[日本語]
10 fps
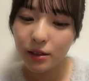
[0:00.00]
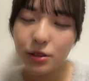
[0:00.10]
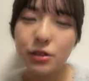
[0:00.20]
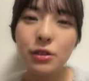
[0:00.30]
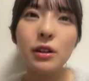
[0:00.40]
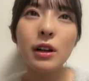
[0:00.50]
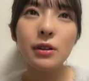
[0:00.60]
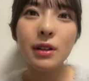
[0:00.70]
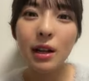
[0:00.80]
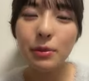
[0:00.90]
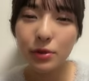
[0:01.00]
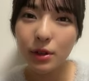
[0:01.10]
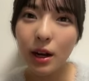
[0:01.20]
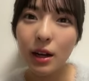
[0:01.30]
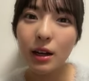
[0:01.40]
う14日の7部
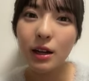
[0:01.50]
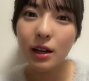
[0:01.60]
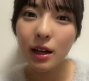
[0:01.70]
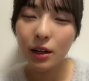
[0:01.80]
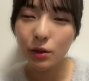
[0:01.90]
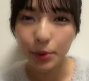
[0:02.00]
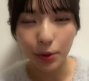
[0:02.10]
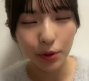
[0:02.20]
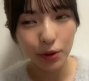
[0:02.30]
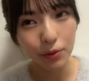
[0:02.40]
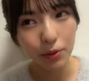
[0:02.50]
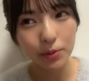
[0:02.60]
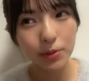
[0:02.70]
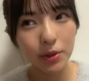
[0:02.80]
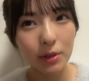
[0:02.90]
はアルビのユニフォーム
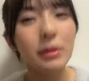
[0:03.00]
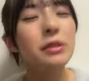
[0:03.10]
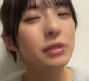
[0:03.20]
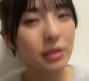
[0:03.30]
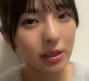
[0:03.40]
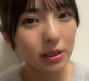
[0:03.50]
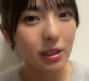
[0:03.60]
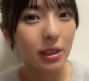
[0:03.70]
も着ますし